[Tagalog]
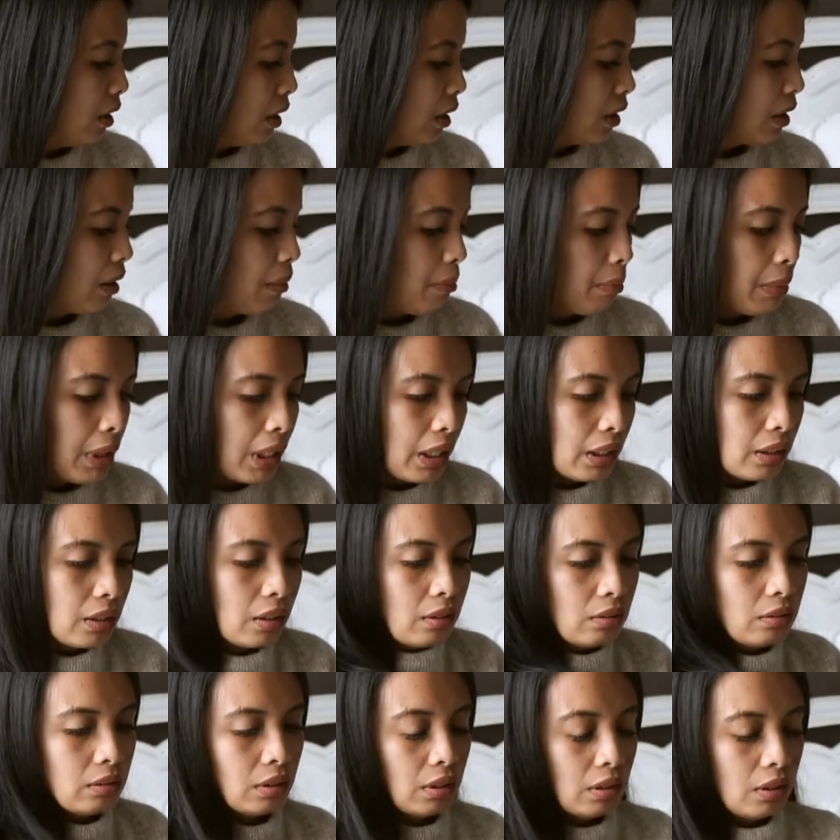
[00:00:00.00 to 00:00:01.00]
natambakan
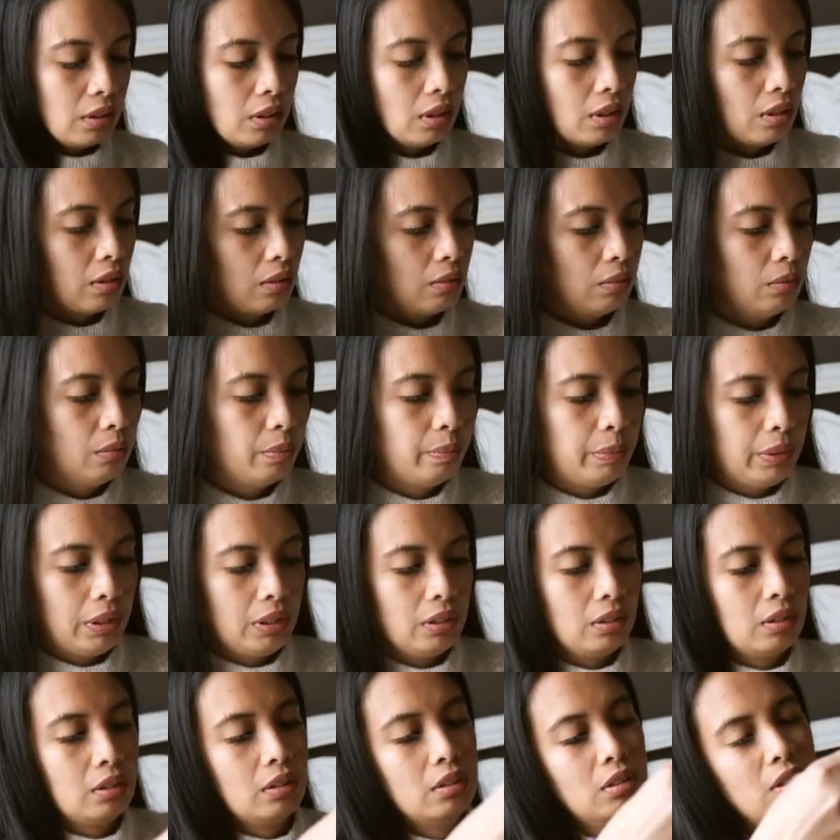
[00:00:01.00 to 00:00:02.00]
ako ng
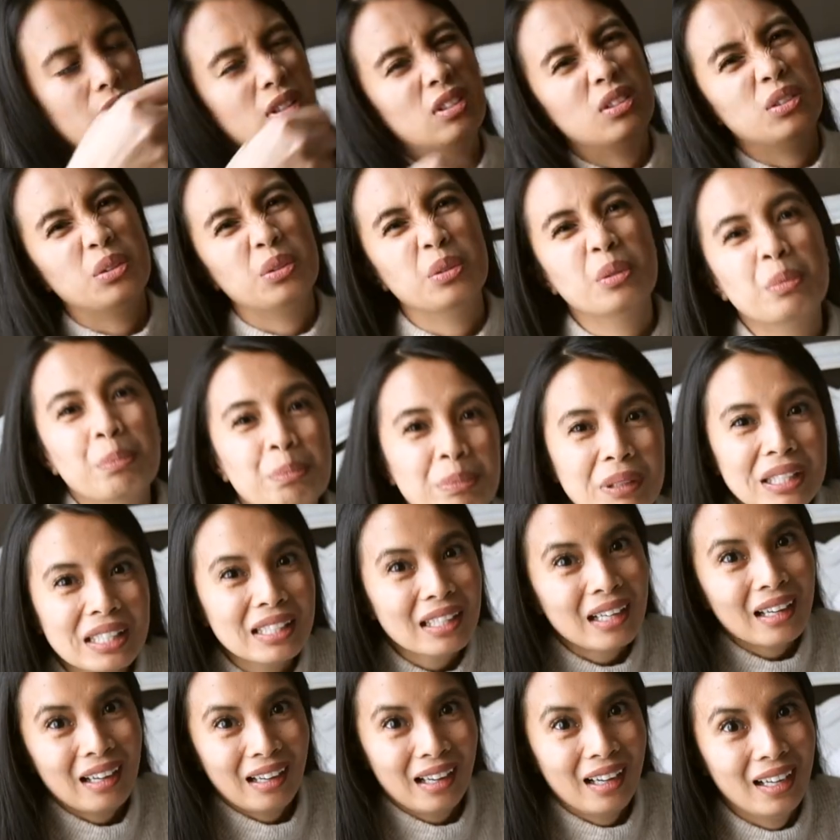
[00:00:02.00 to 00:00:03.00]
tiklopen kasi ito yung
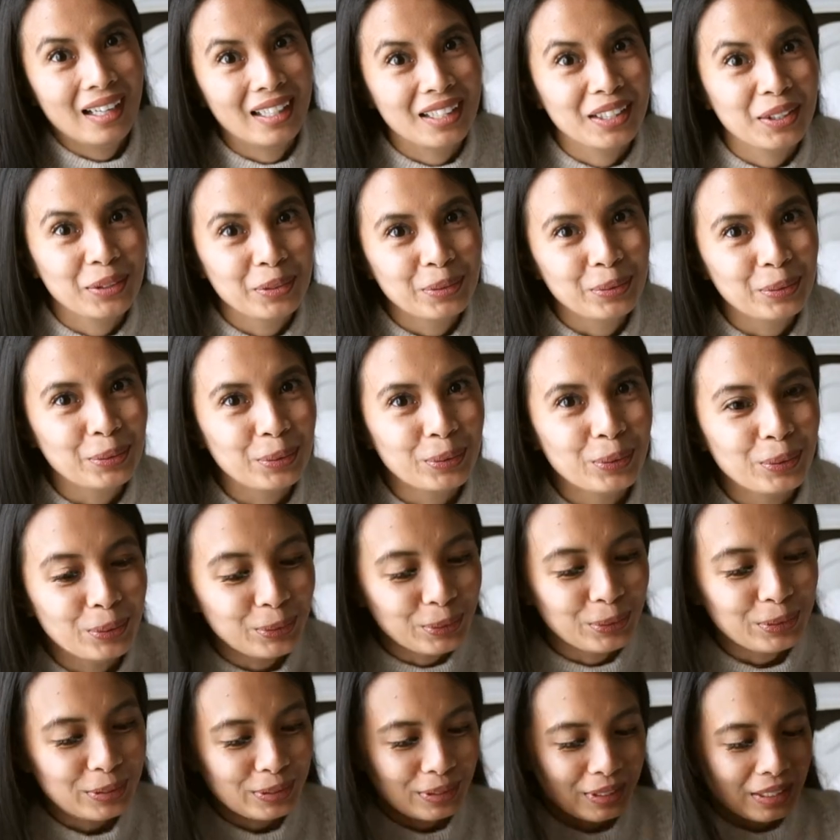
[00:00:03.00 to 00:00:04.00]
pinakaayaw
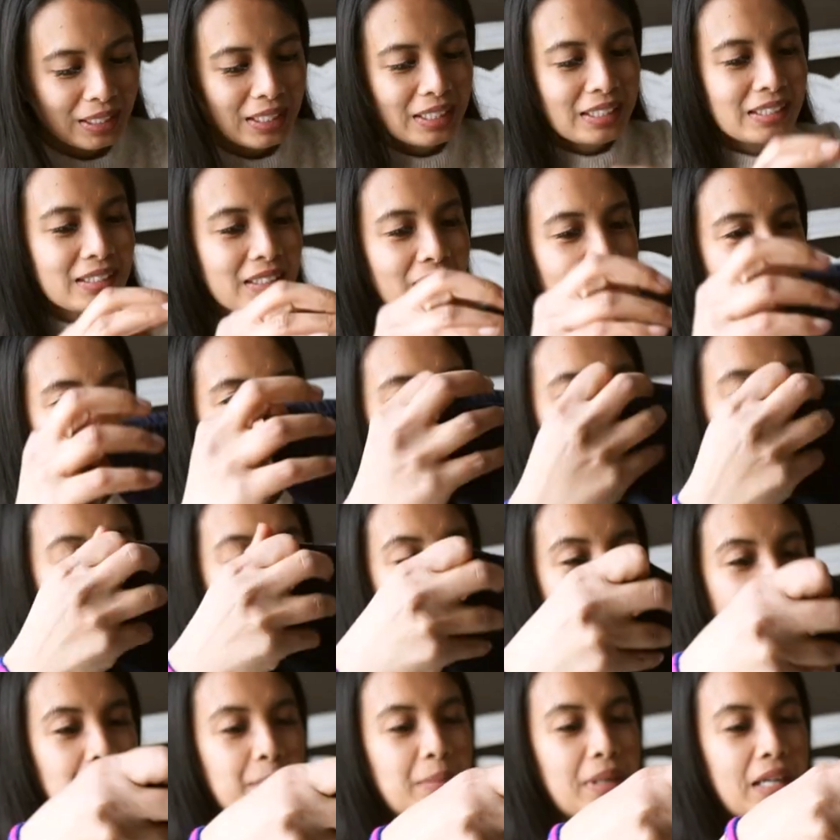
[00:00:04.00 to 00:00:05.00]
ko sa
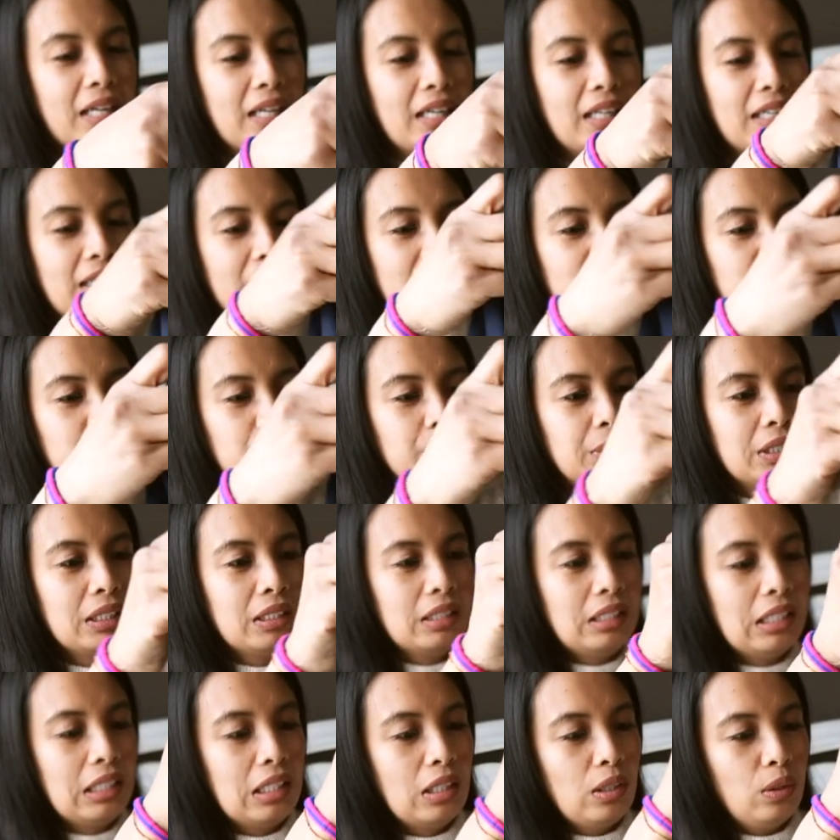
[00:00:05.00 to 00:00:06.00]
gawain bahay, yung
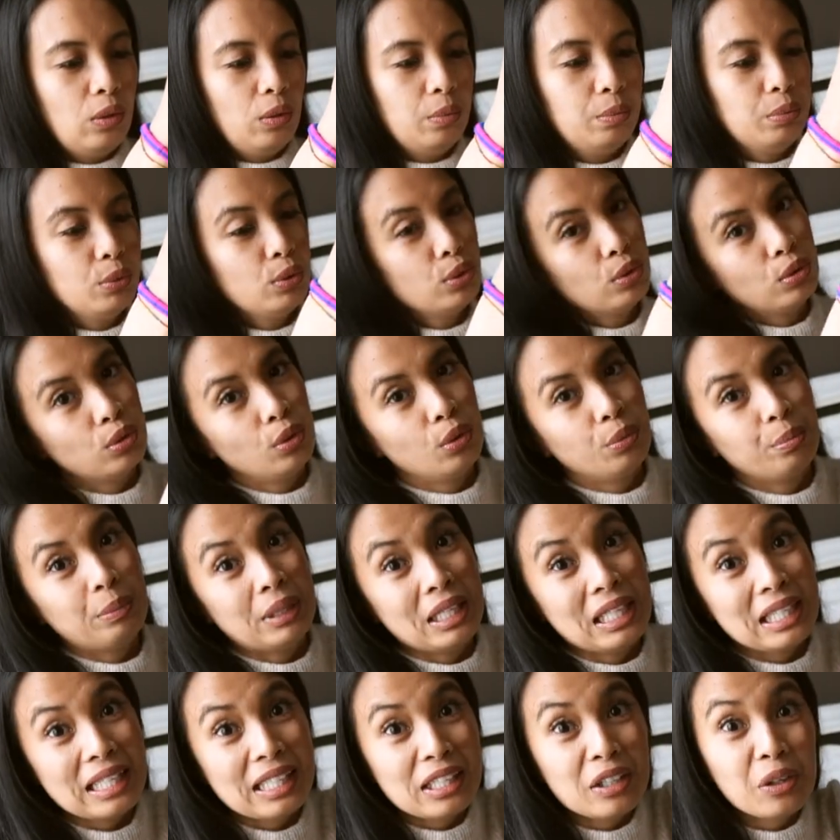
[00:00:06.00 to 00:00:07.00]
magtiklop. Gusto,
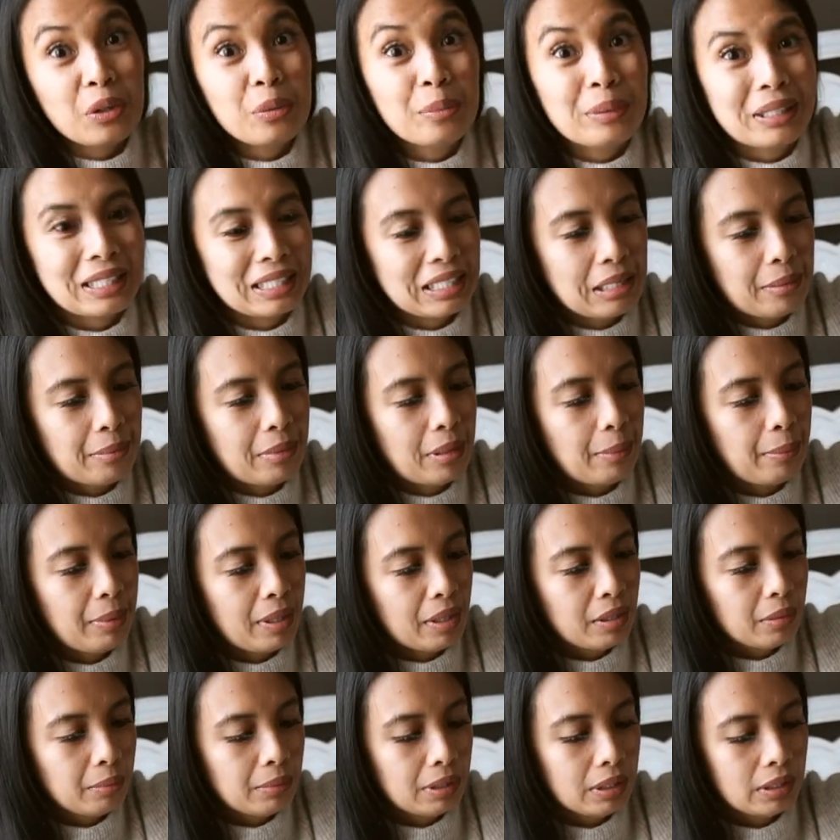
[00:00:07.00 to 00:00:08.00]
mahilig ako maglaba,
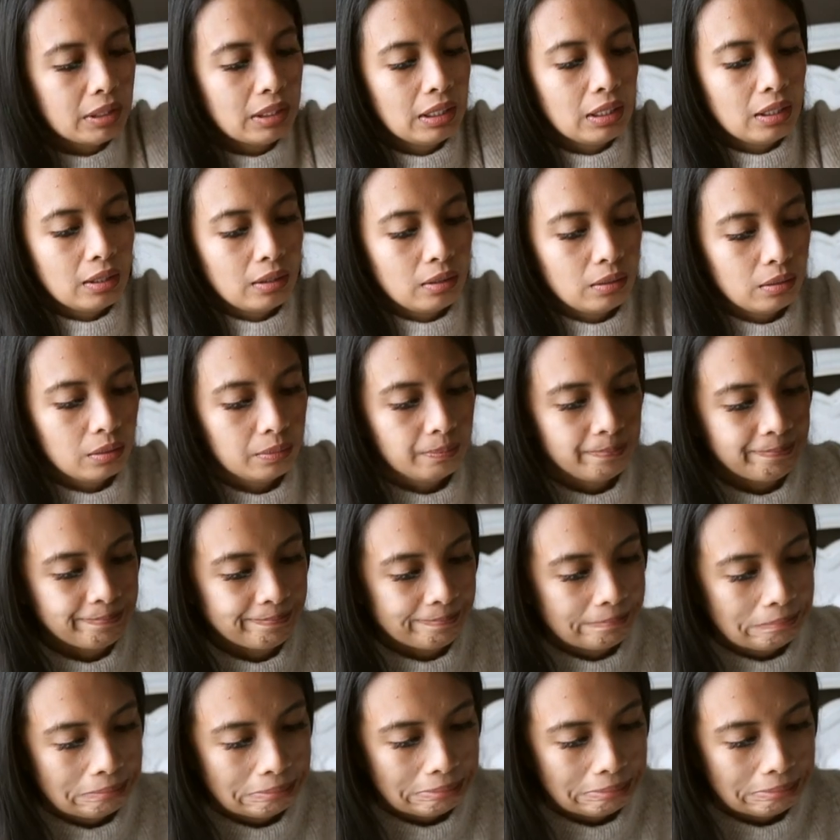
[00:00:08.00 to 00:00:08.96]
pero magtiklop, um,